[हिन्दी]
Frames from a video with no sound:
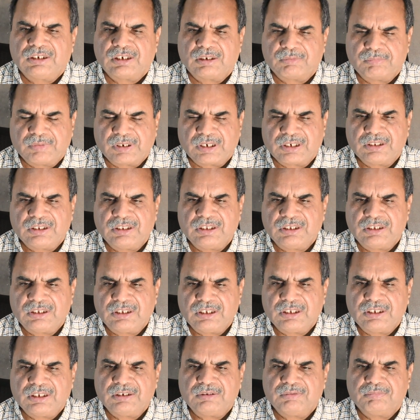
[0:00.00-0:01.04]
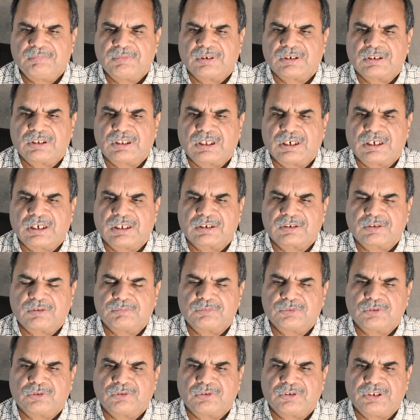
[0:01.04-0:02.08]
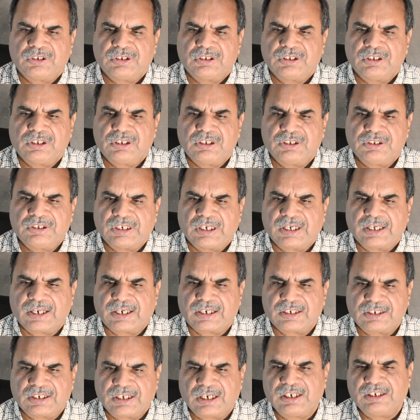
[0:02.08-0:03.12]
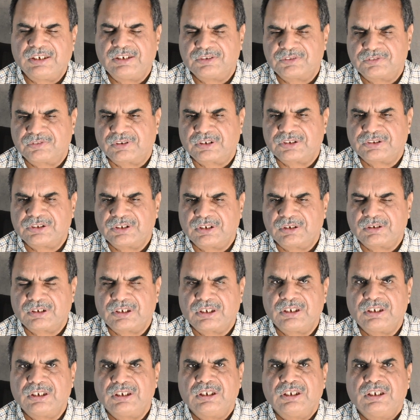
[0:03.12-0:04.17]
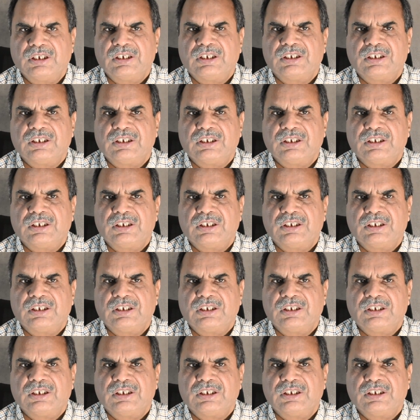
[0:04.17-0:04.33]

नामर्दी की मर्दाना कमज़ोरी की या इरेक्टाइल डिसफंक्शन की